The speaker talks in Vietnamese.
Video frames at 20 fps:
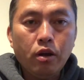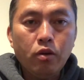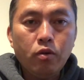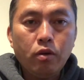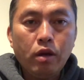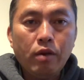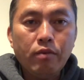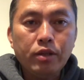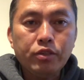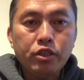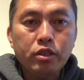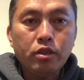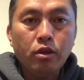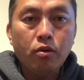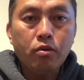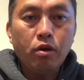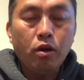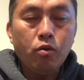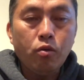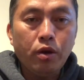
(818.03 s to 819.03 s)
họ chơi có lúc
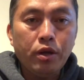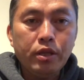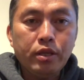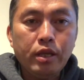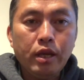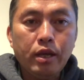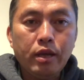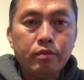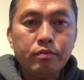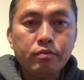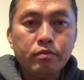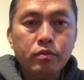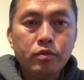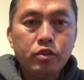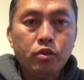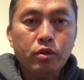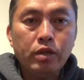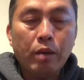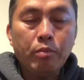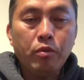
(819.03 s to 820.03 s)
các bạn chít tàu có hùa ít
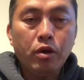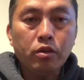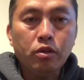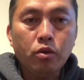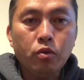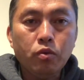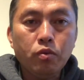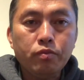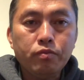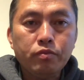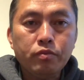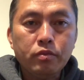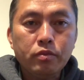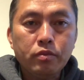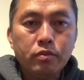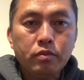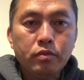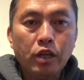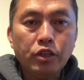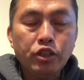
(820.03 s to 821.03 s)
chè tôi giảm hoàn
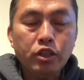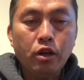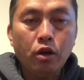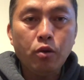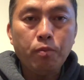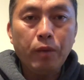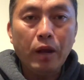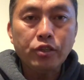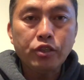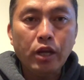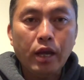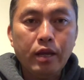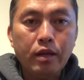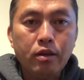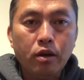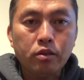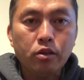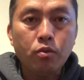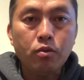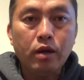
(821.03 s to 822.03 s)
tu ta chỉ có lúc
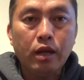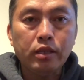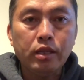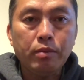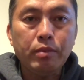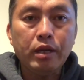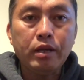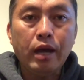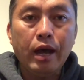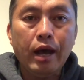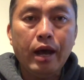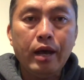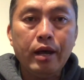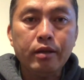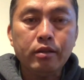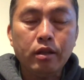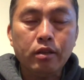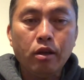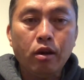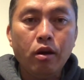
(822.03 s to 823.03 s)
ta cháy có tông cần tìm
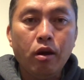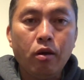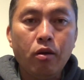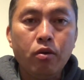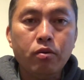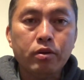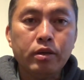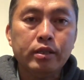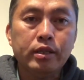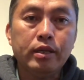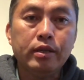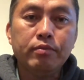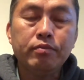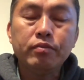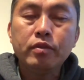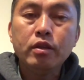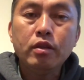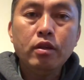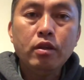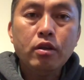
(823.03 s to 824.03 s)
mấy cá để tháo lỗ
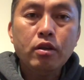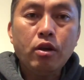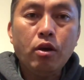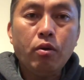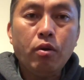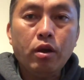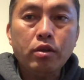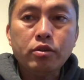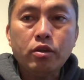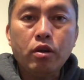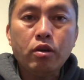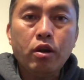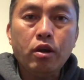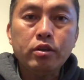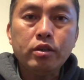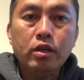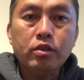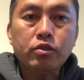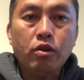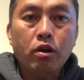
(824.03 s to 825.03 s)
là vậy câu
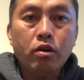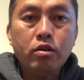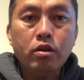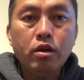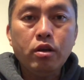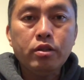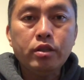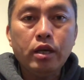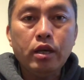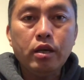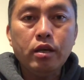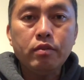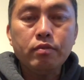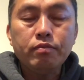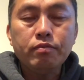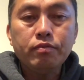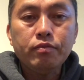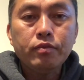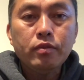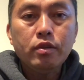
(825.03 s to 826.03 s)
ở cho nó về cho
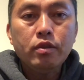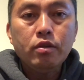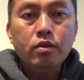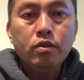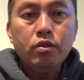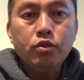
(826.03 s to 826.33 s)
cơ chế